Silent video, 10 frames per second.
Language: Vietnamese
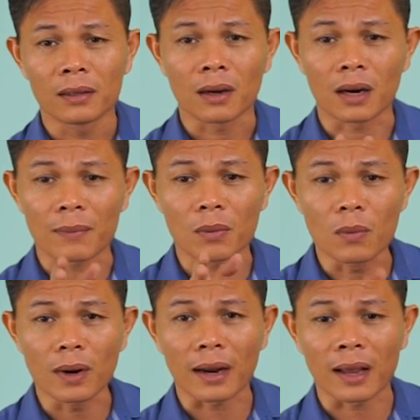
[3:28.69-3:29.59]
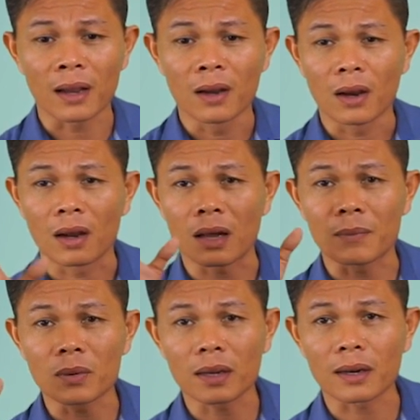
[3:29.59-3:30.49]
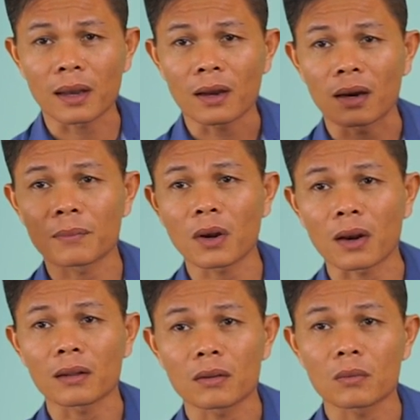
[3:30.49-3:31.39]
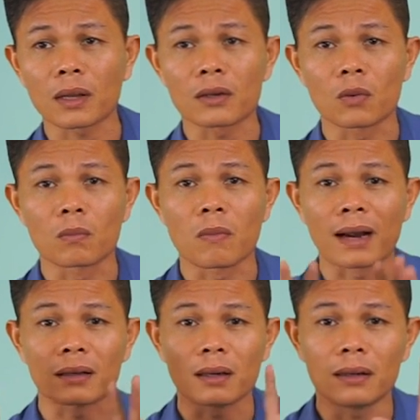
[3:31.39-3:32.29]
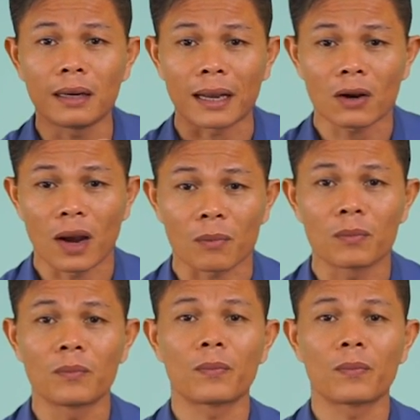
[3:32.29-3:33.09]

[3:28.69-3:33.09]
họ làm không đúng cái này nè họ làm đúng cái kia nè họ làm cái nào này chúng ta dùng bằng chứng lý lẽ khoa học